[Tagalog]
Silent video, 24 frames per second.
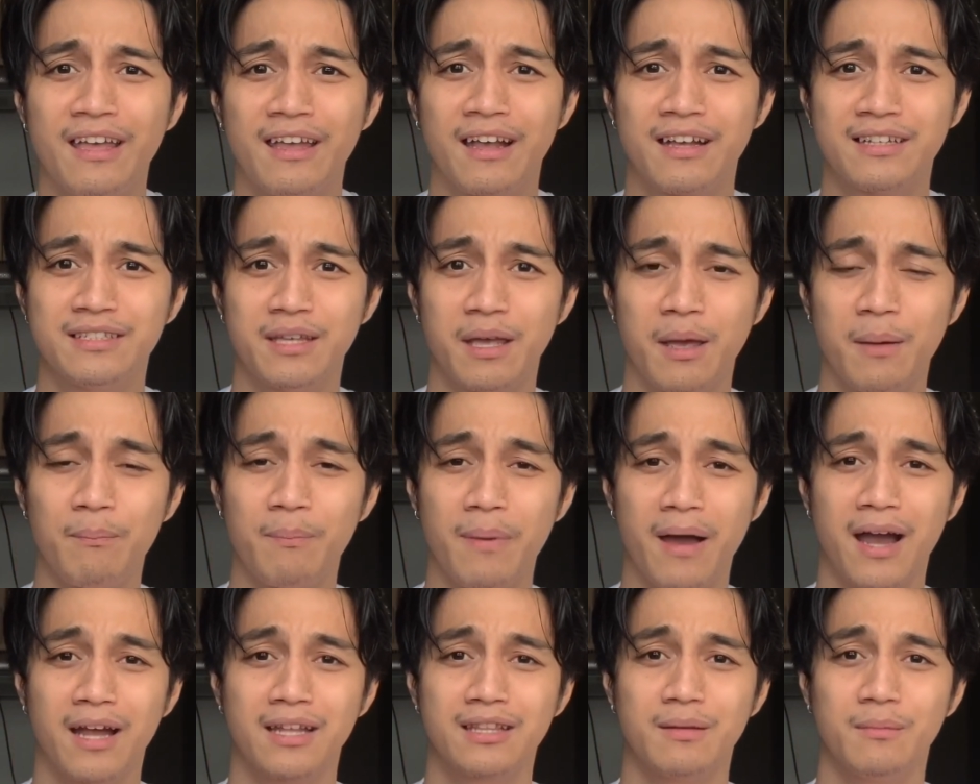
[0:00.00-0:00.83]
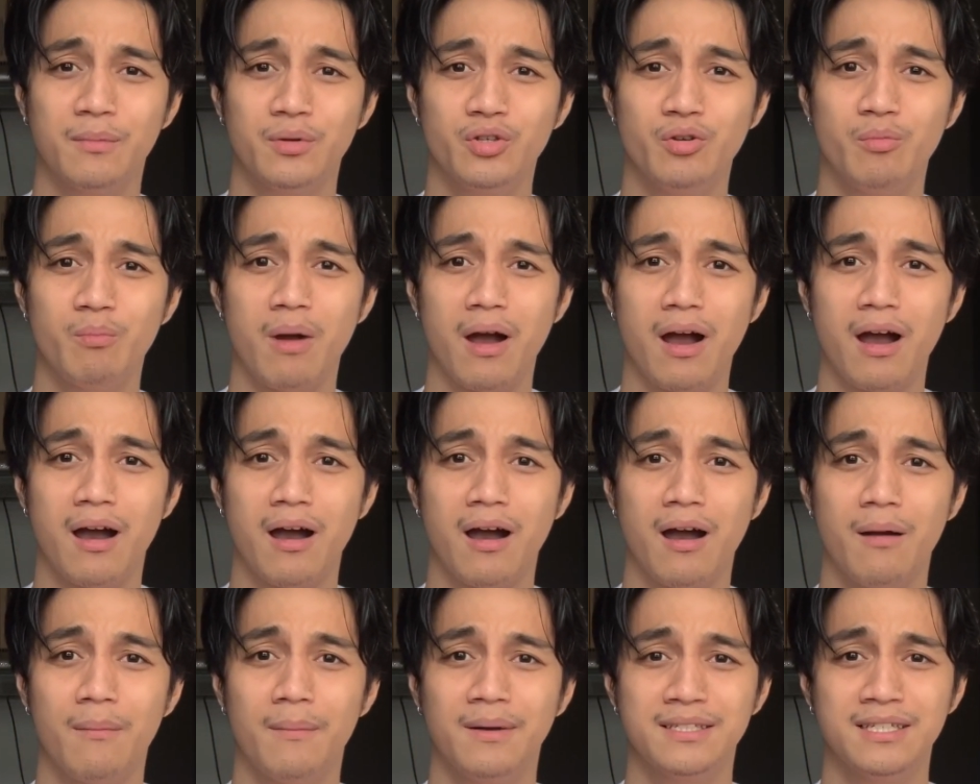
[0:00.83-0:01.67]
Kasi yung pangit naman nyo, baka
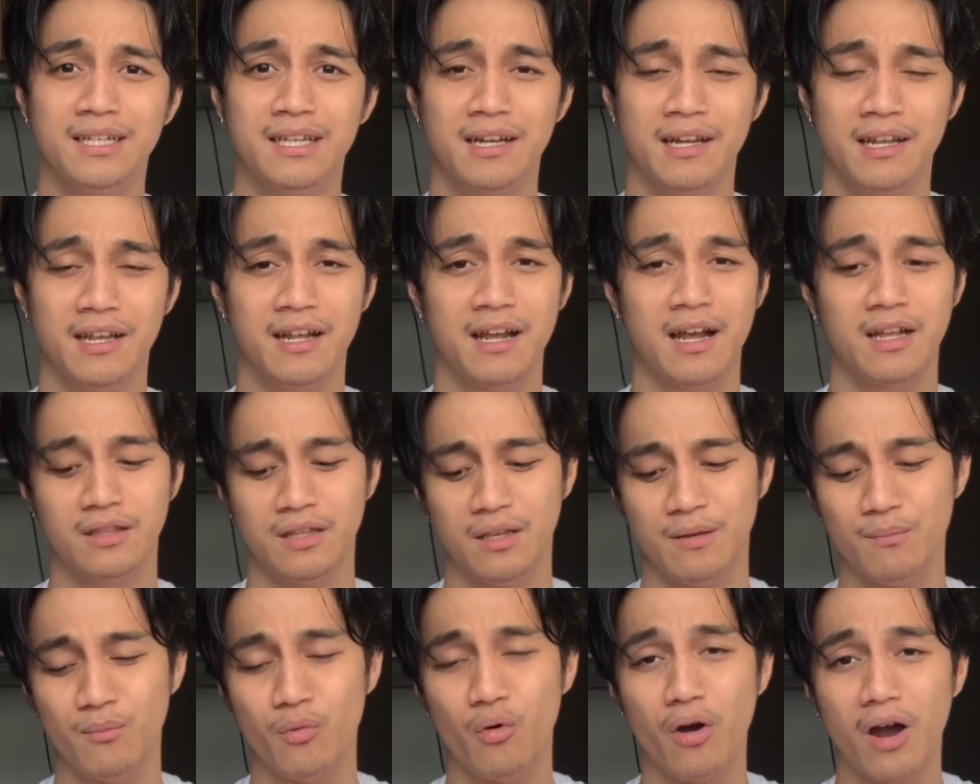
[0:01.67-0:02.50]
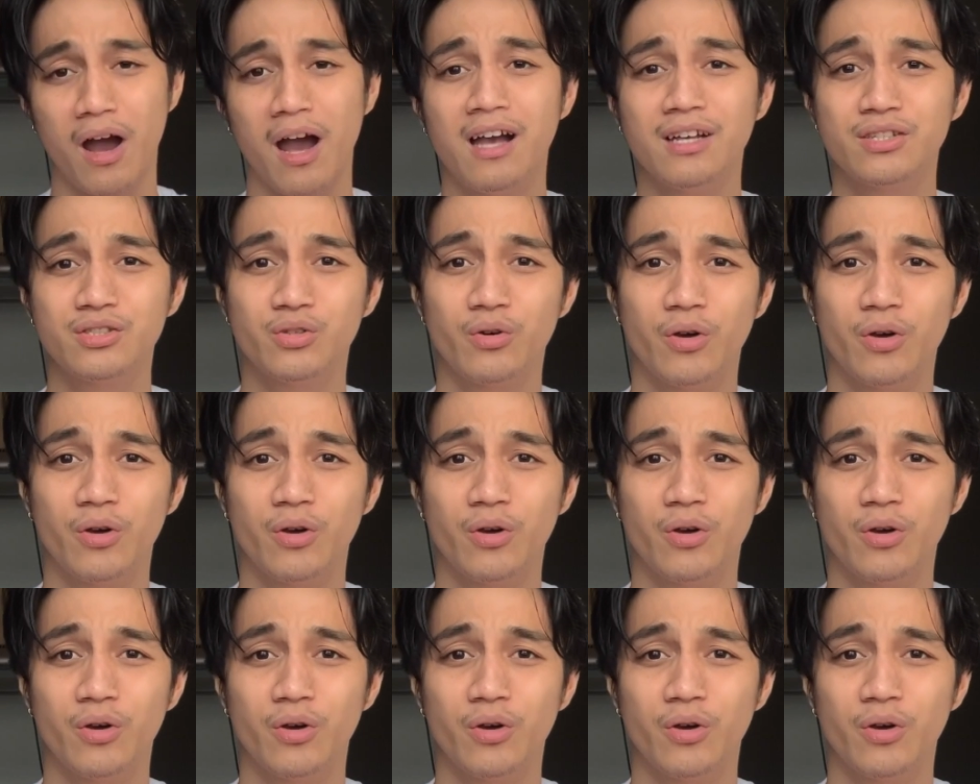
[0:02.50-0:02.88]
masira yung ating muka.